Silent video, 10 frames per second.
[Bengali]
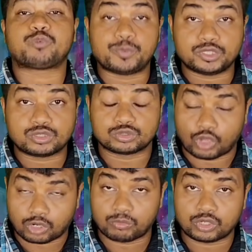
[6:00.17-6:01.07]
পবিত্র
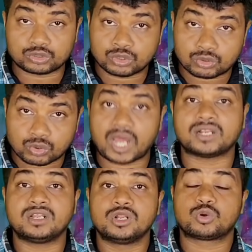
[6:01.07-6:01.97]
ধর্মগ্রন্থ কোরআন
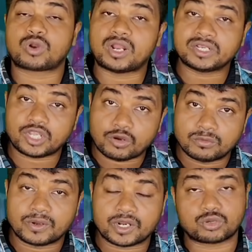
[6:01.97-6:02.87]
কোরআনকে
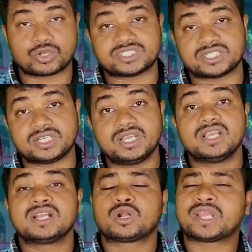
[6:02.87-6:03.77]
অবমাননা করেছে
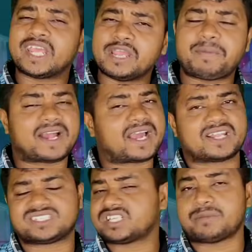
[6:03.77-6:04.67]
কে বা কারা
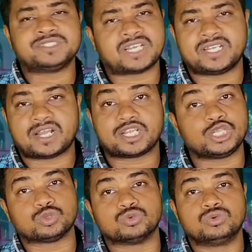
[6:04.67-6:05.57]
সেটা আমি জানি না
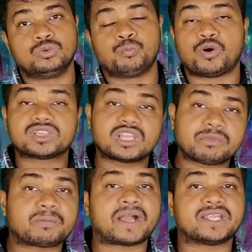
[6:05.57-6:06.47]
কিন্তু বদনামের
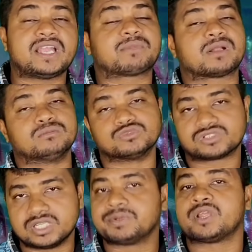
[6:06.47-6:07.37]
ভাগে আমরা
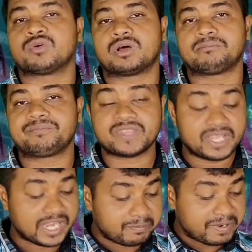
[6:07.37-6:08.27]
মুসলিমরাই হলাম
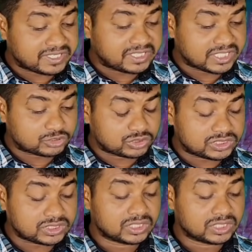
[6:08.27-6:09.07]
এই ব্যক্তিটা যদি